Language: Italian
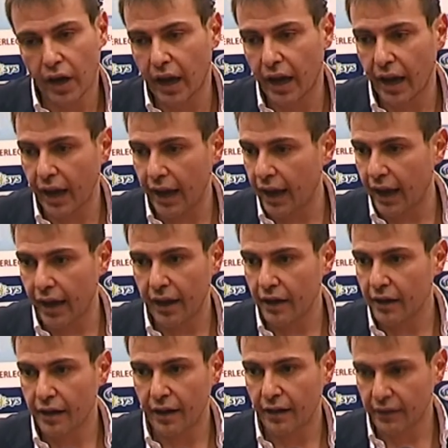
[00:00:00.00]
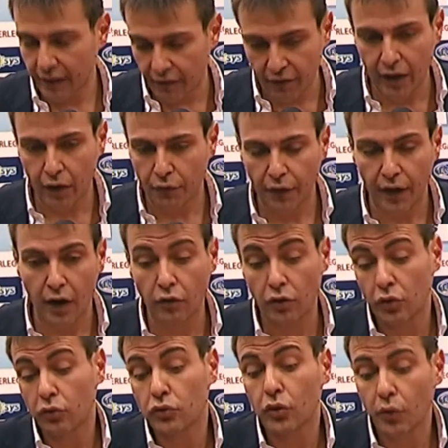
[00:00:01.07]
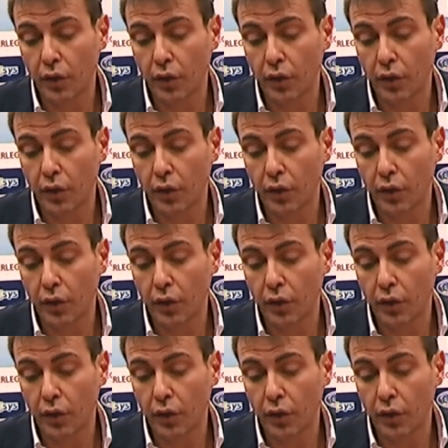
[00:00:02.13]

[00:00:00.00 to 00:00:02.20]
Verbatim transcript: che, che, davvero faranno di tutto.